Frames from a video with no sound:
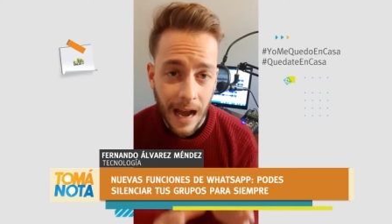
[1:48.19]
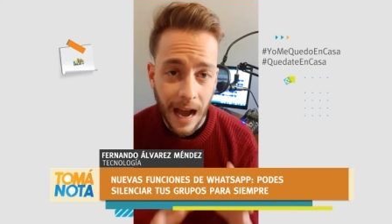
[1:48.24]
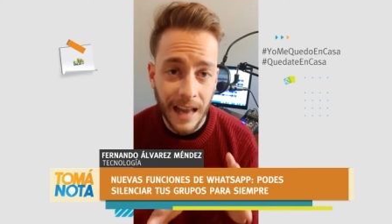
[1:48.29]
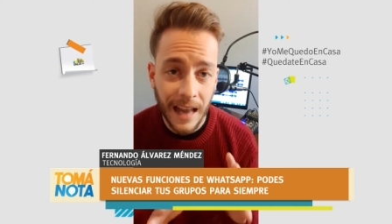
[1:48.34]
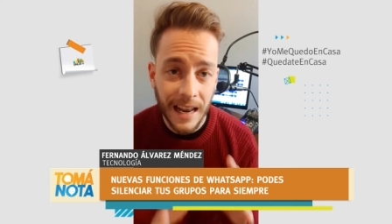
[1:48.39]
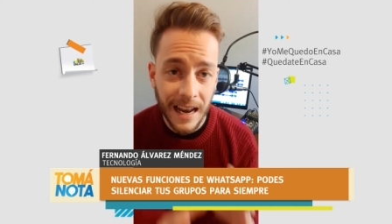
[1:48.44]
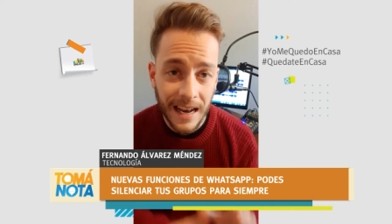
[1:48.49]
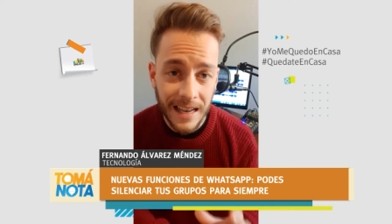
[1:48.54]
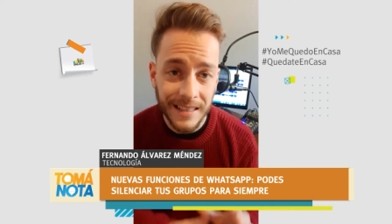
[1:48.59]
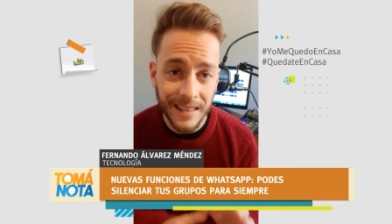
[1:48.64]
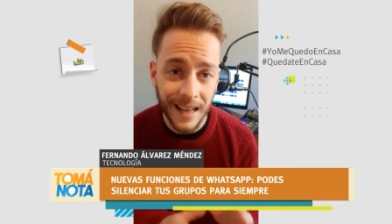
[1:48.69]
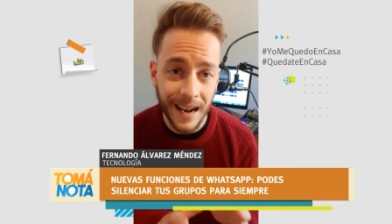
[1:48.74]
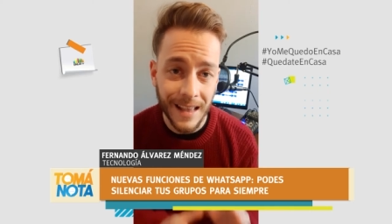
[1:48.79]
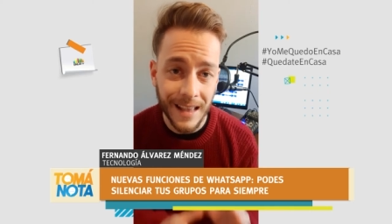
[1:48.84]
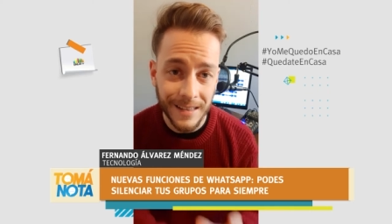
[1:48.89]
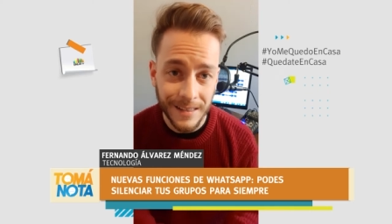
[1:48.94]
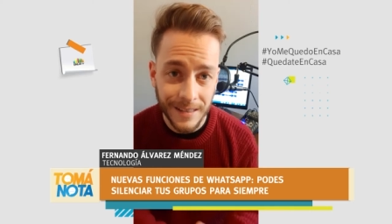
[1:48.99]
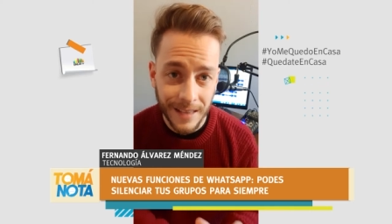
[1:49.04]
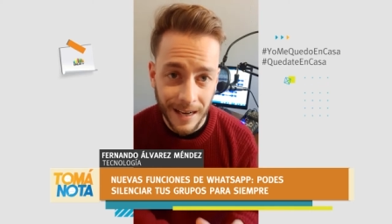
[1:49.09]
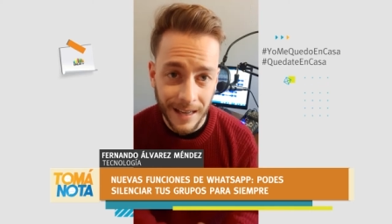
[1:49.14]
analiza
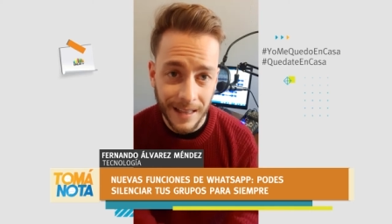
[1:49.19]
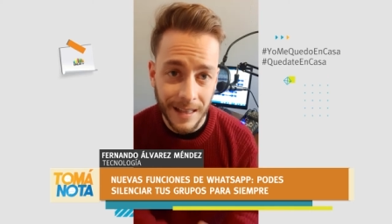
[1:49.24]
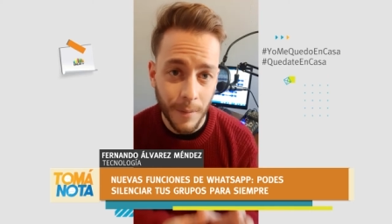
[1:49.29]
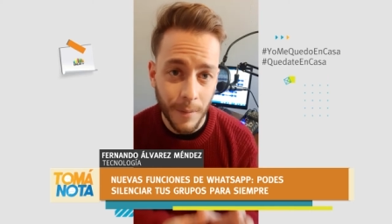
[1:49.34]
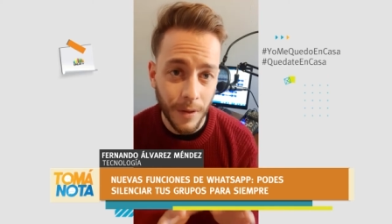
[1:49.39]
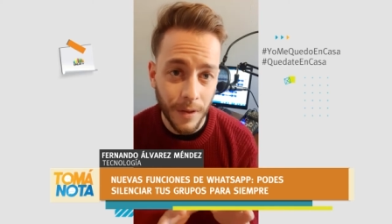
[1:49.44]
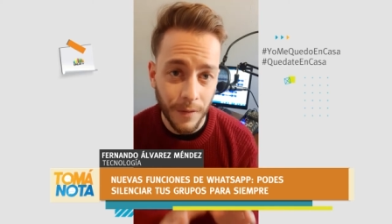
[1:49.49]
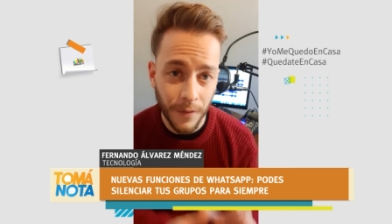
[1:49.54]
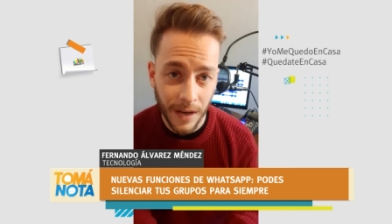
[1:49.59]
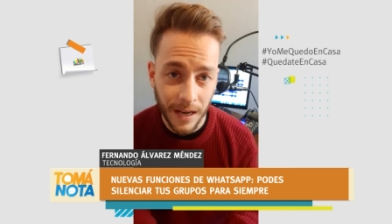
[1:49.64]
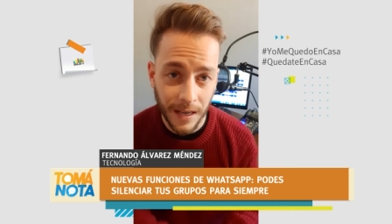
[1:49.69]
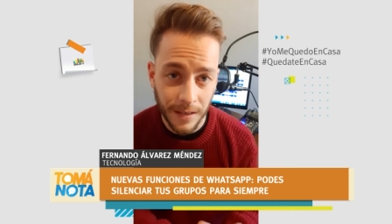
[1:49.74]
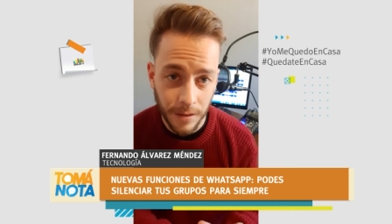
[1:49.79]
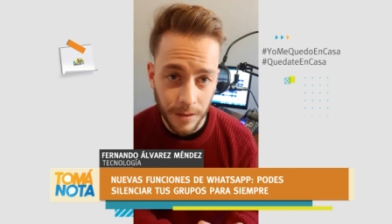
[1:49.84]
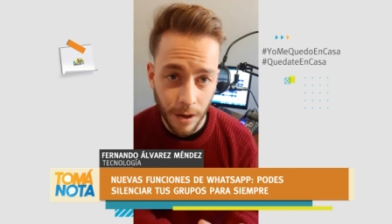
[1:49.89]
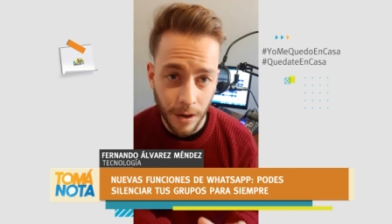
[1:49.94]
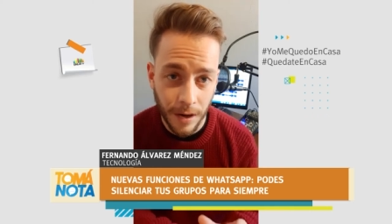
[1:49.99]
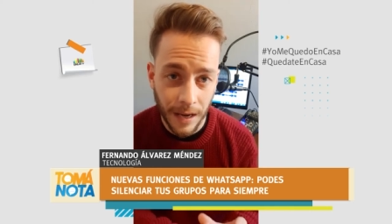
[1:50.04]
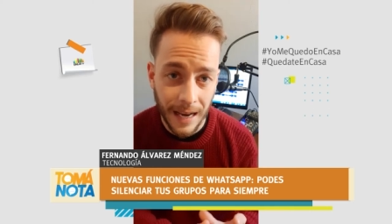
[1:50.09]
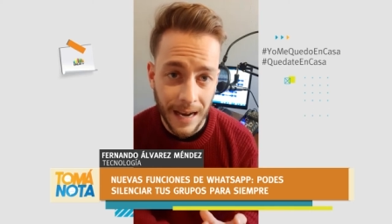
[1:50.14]
lanzar esta
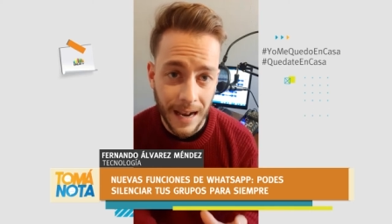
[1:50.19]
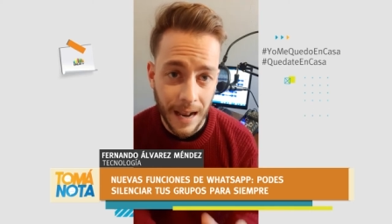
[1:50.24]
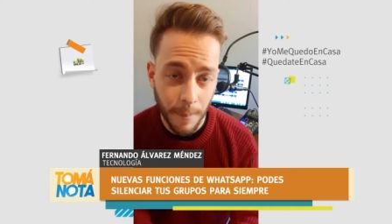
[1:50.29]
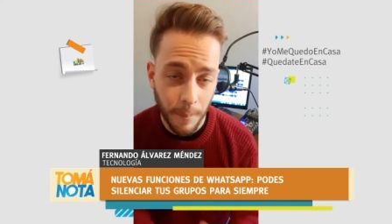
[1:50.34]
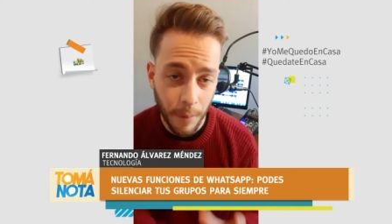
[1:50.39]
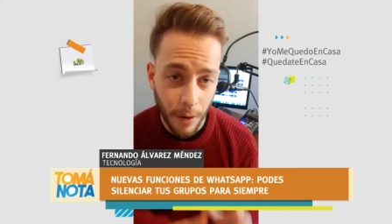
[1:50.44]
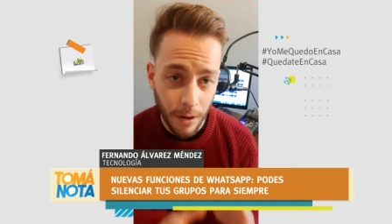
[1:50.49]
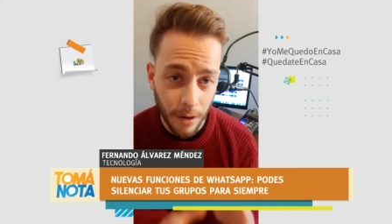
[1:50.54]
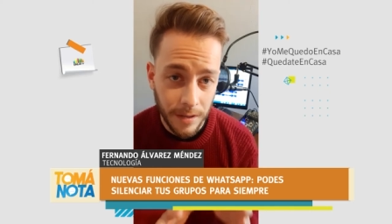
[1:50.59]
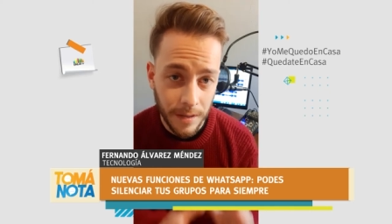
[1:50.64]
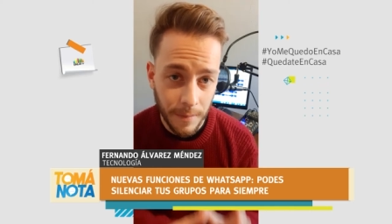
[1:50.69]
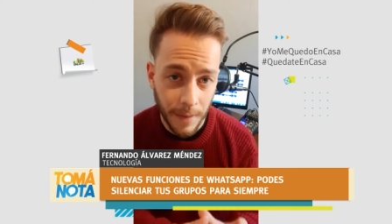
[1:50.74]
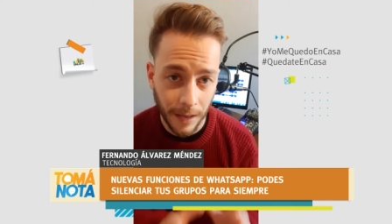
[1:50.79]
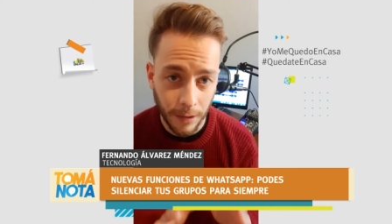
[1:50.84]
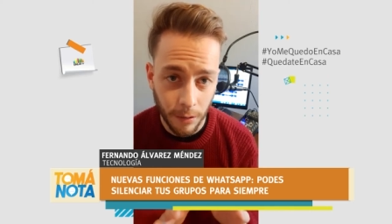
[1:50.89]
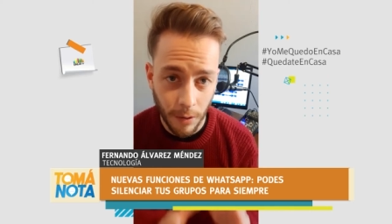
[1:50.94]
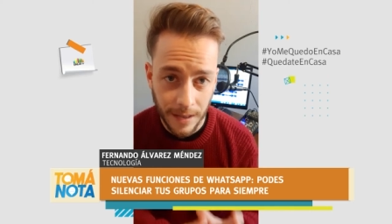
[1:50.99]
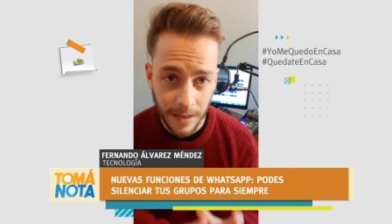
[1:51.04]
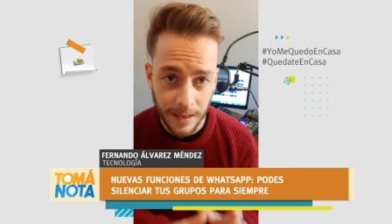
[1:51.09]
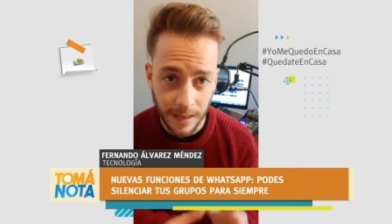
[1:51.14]
modificación en la próxima
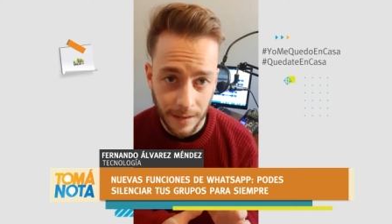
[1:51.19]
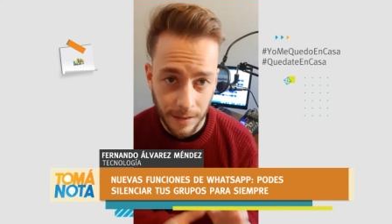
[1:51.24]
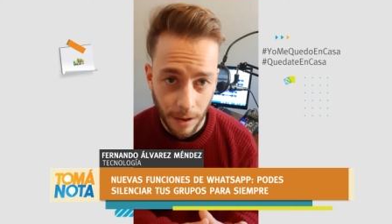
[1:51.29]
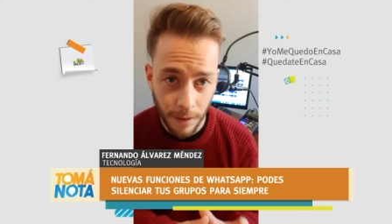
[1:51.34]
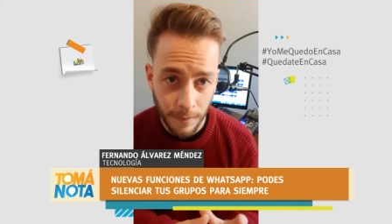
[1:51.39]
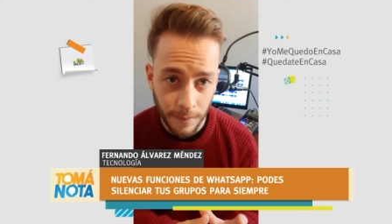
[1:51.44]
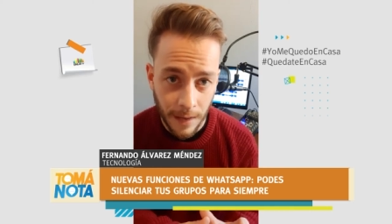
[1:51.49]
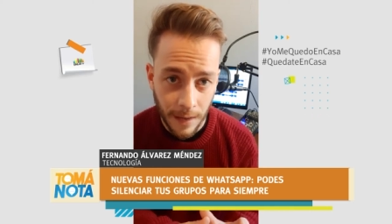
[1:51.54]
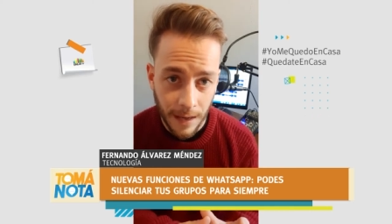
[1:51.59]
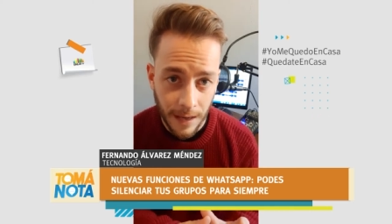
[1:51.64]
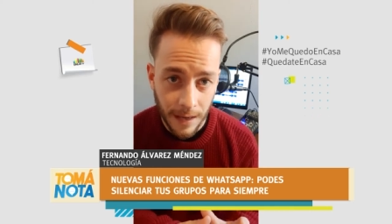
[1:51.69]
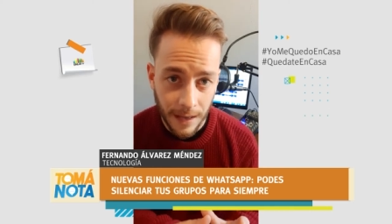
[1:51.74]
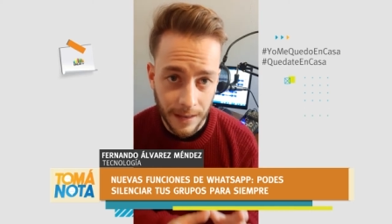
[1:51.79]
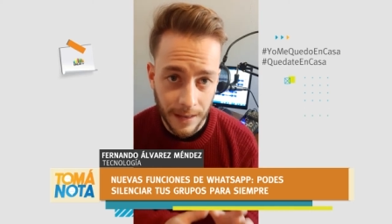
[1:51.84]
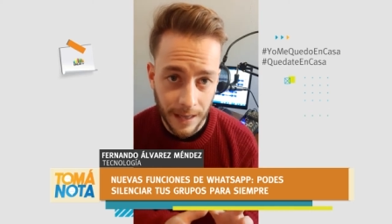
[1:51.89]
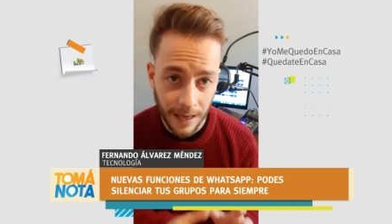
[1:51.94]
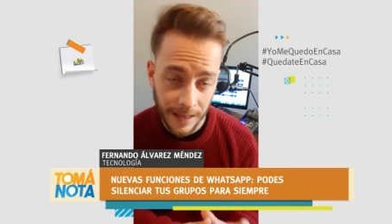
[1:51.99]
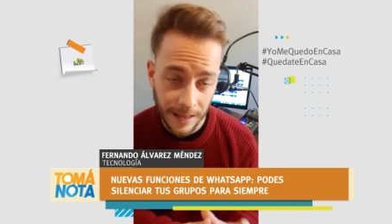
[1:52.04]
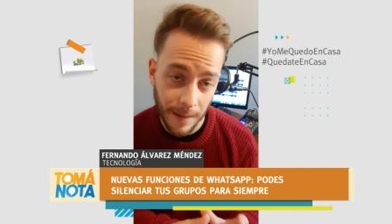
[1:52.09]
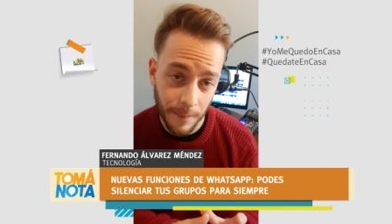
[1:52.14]
actualización
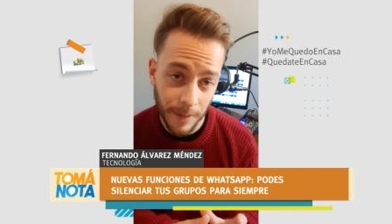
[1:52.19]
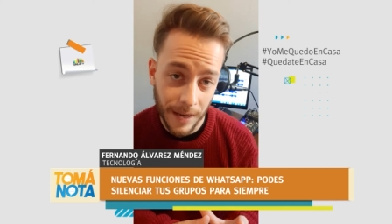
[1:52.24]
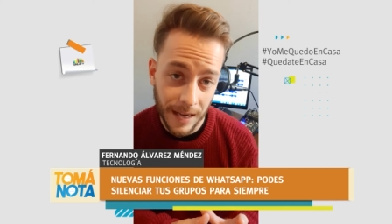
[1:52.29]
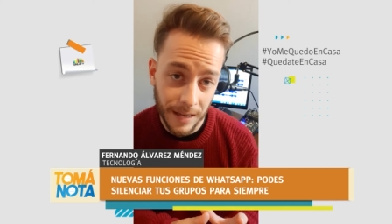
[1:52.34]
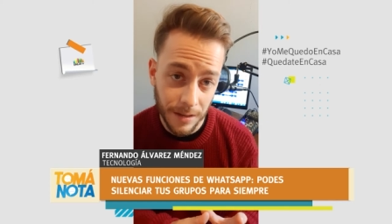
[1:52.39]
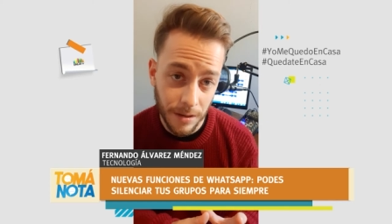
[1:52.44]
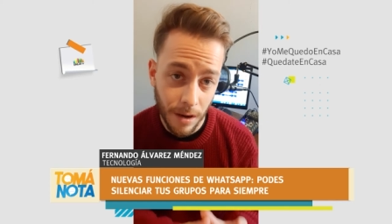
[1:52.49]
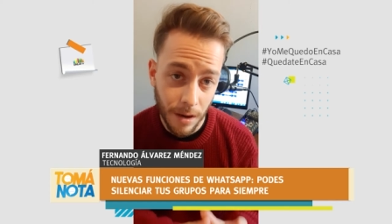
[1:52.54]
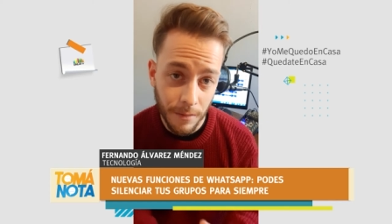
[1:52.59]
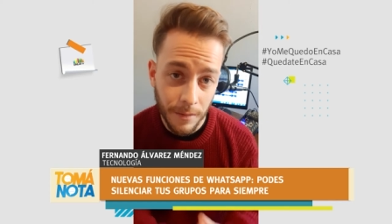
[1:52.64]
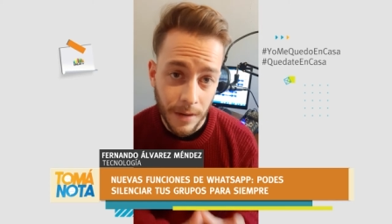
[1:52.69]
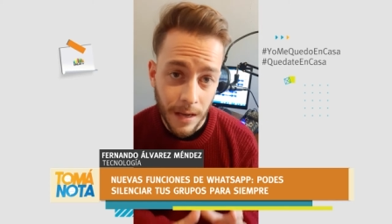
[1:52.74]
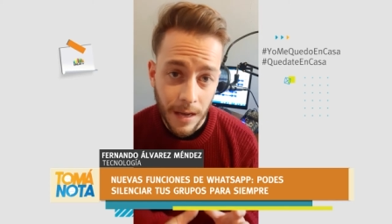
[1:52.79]
de esta aplicación